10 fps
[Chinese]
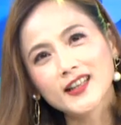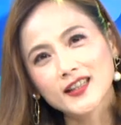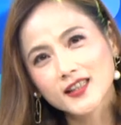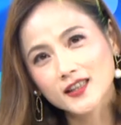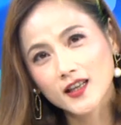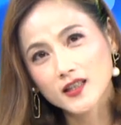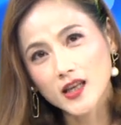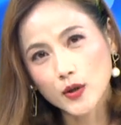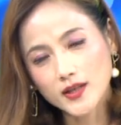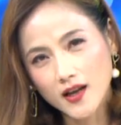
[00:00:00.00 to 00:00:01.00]
那今天
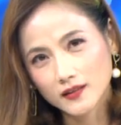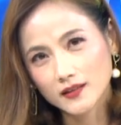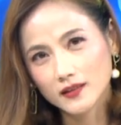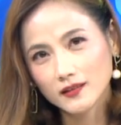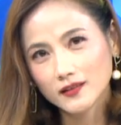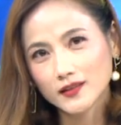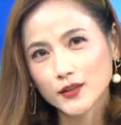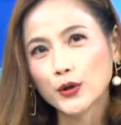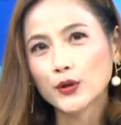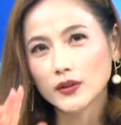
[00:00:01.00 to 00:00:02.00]
早上呢，
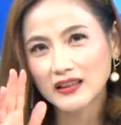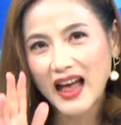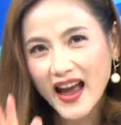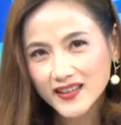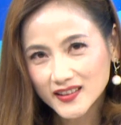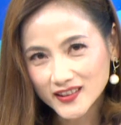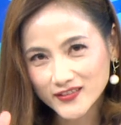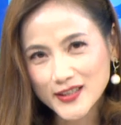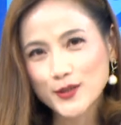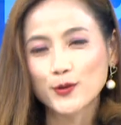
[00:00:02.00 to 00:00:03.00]
有
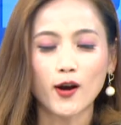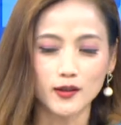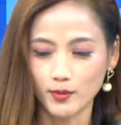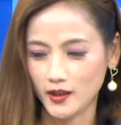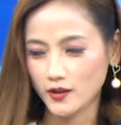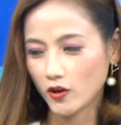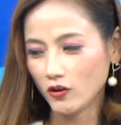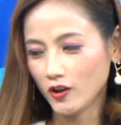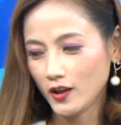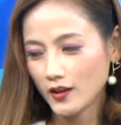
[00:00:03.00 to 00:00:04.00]
Light 粉丝团的朋友，